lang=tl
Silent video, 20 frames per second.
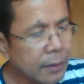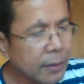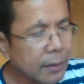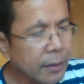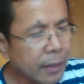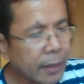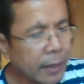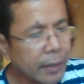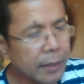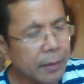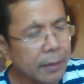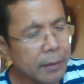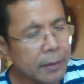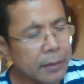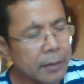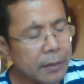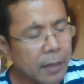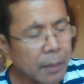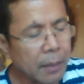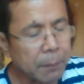Okay,
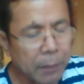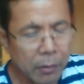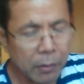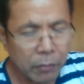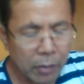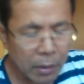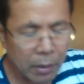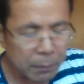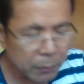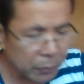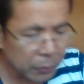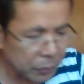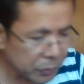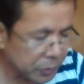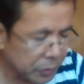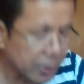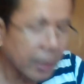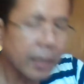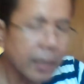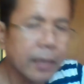nagpagawa po
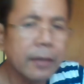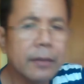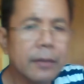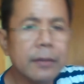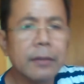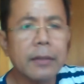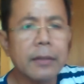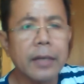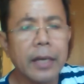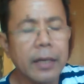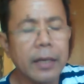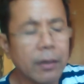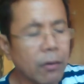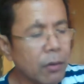siya, okay?